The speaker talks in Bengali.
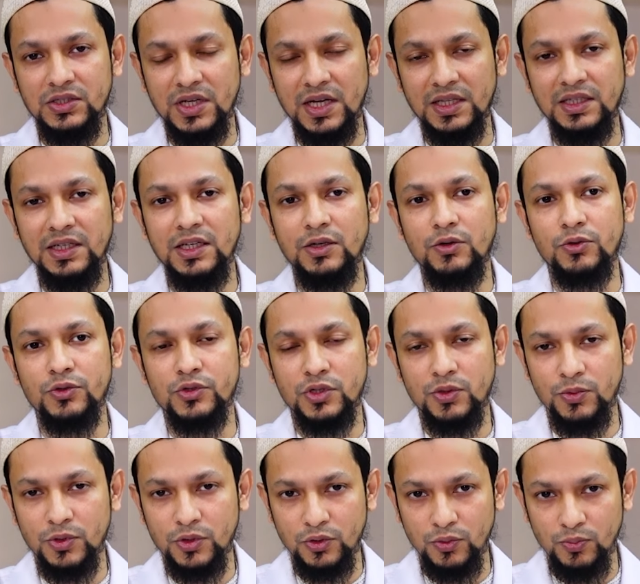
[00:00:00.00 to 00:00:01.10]
যাদেরই
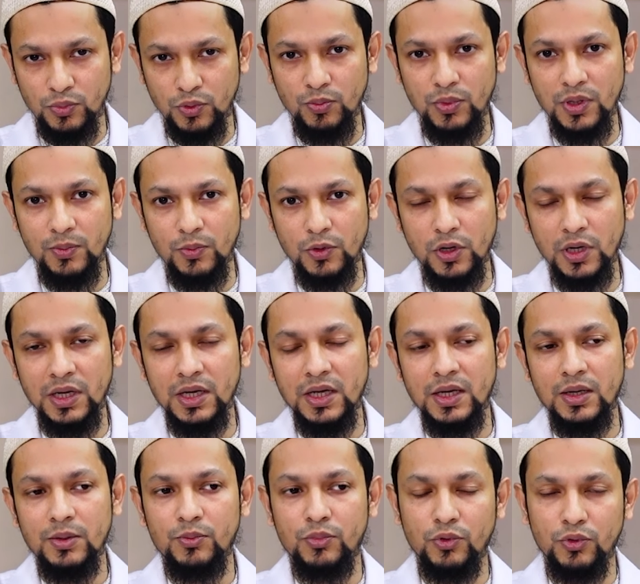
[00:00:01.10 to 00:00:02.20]
কনস্টিপেশনের প্রবলেম হয়
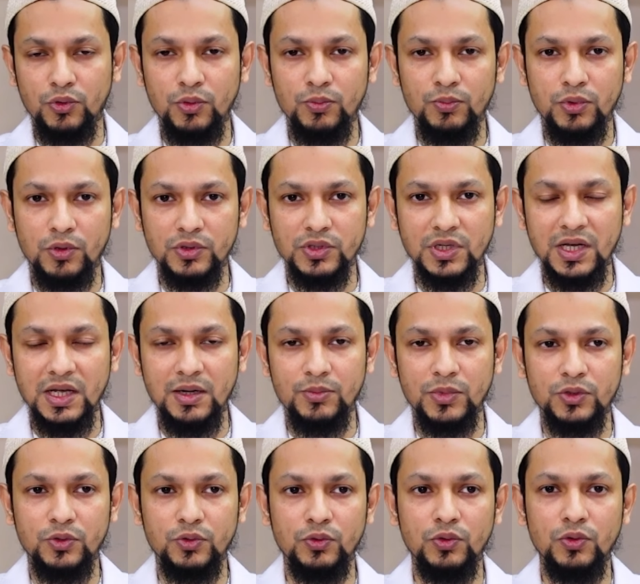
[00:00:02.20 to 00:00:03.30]
প্রথম পর্যায়ে
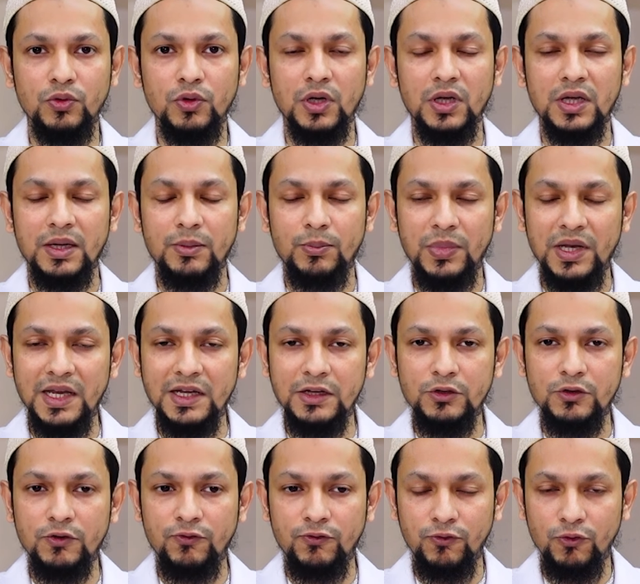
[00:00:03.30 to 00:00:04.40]
আমরা শুধু
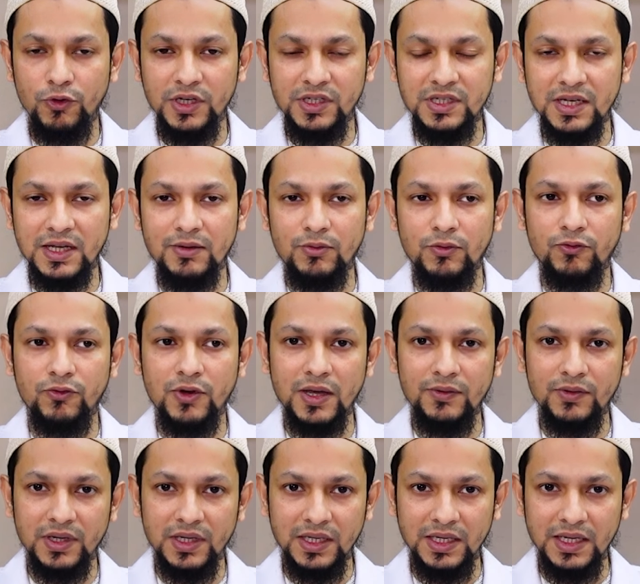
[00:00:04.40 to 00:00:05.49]
প্লেন্টি অফ ফ্লুইড এবং
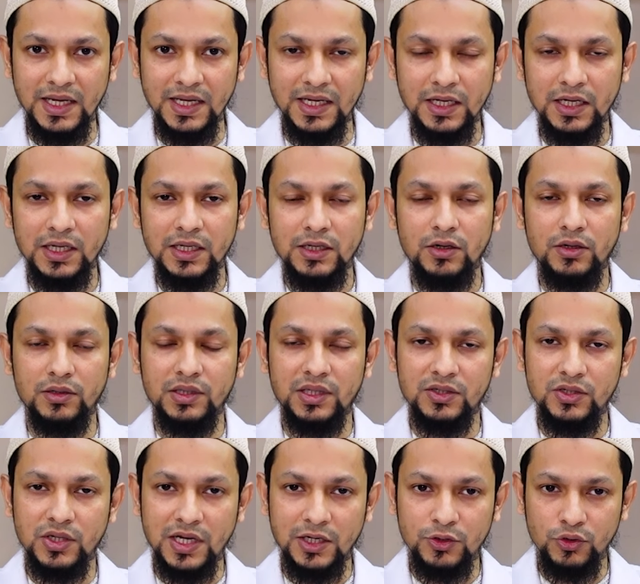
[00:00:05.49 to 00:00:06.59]
ফাইবার ইনটেক অর্থাৎ
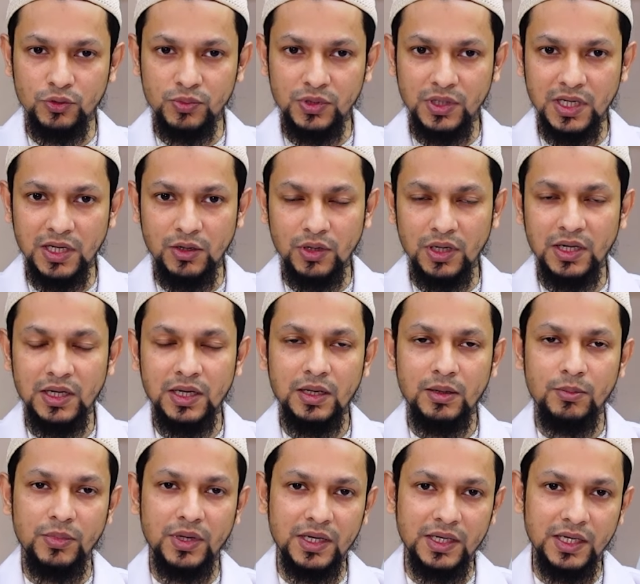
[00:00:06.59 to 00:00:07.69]
শাকসবজি খাওয়া
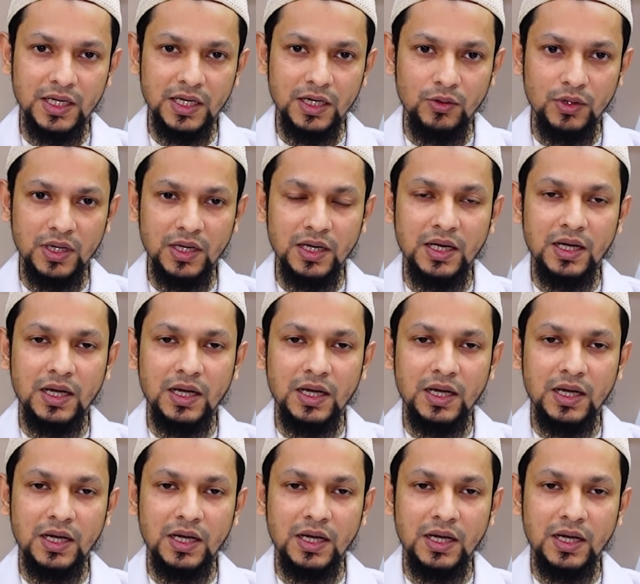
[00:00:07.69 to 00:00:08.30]
পানি খাওয়া